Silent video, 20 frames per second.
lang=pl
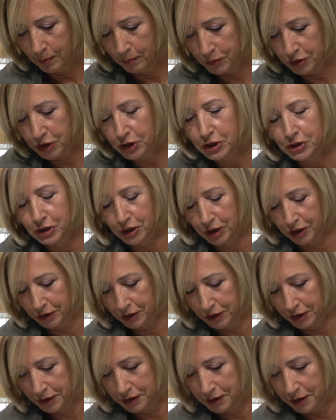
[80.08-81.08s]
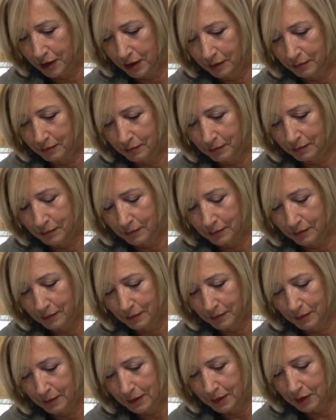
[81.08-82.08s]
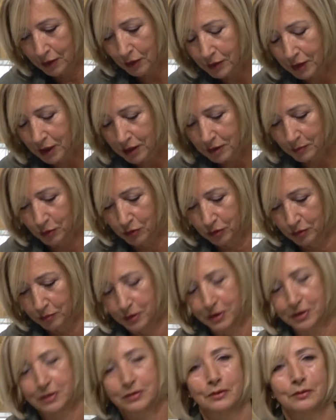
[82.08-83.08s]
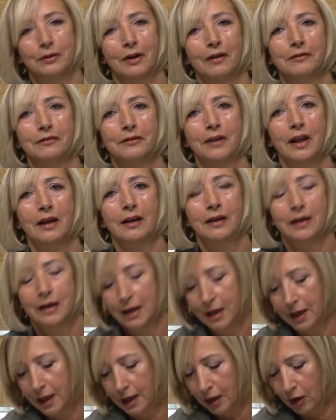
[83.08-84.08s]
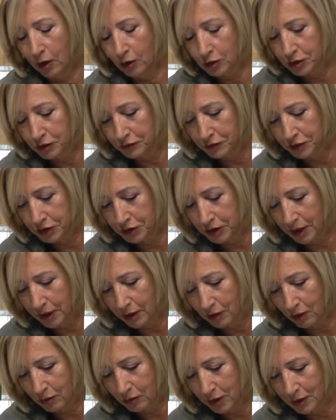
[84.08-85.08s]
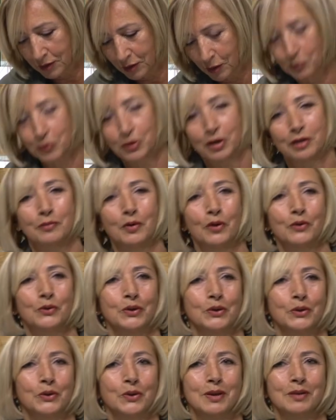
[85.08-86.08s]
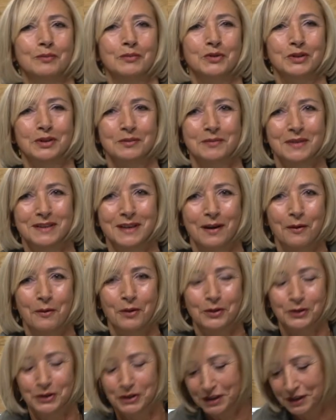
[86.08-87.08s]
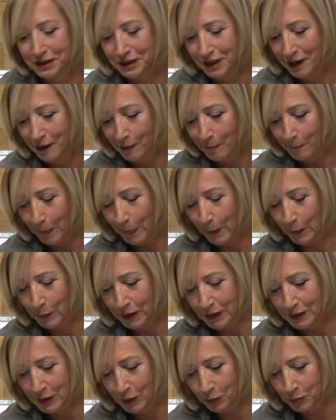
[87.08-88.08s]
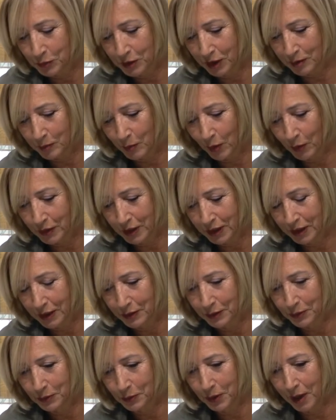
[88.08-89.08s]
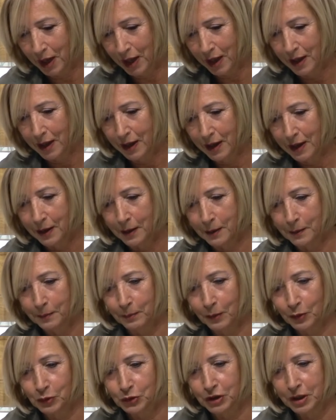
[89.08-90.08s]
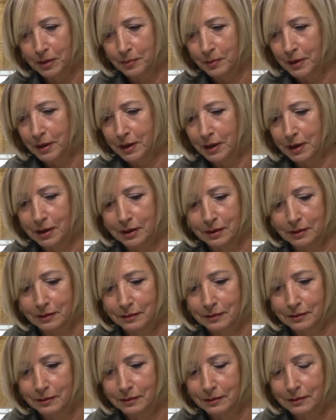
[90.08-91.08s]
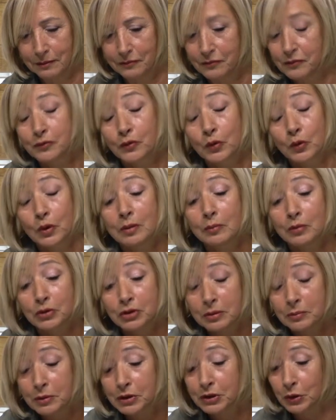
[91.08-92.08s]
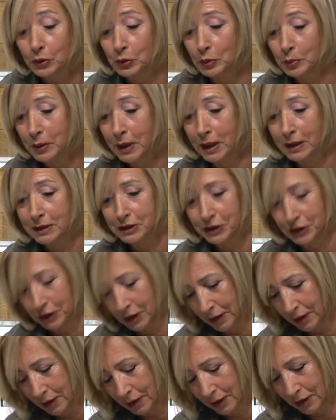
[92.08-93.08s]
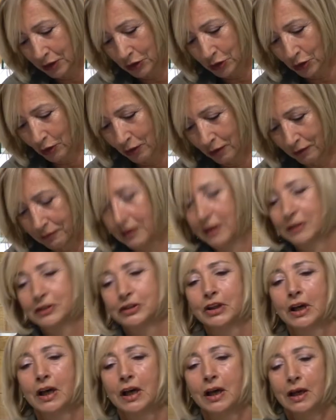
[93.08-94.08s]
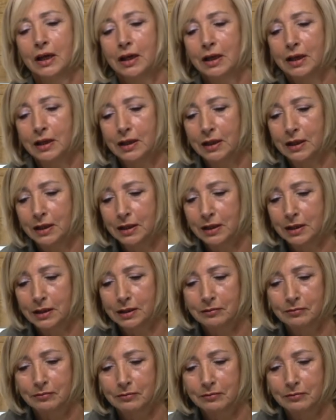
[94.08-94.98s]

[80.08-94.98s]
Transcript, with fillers: Przyjrzyjcie się to też może być cudowne. Oczywiście to nie są przedmioty, które możemy założyć. To nie są przedmioty, które możemy, w które możemy się ubrać i, i szokować y,